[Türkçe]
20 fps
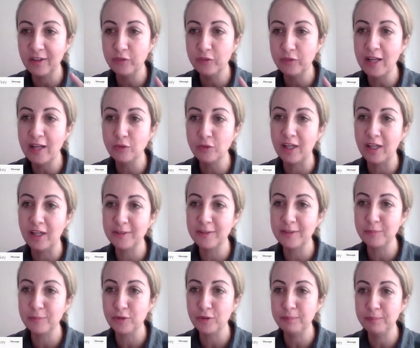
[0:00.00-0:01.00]
e, özel turlar
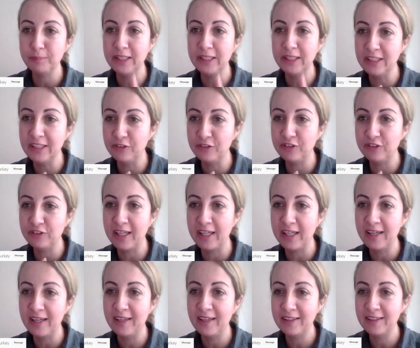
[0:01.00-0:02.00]
yapıyorum. Bir özel bir...
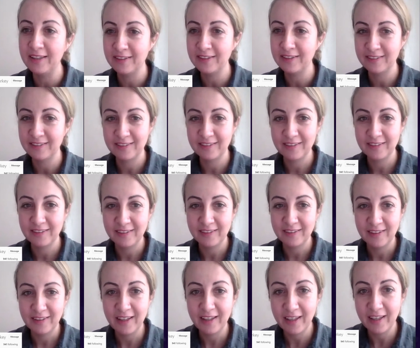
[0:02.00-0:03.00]
paket değil mi?
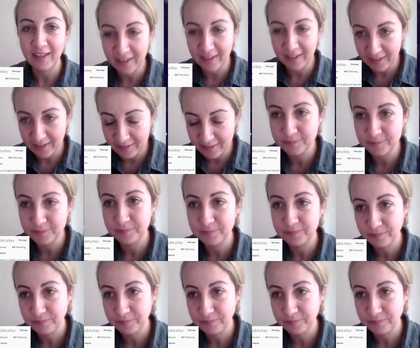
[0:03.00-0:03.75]
Yani tamamen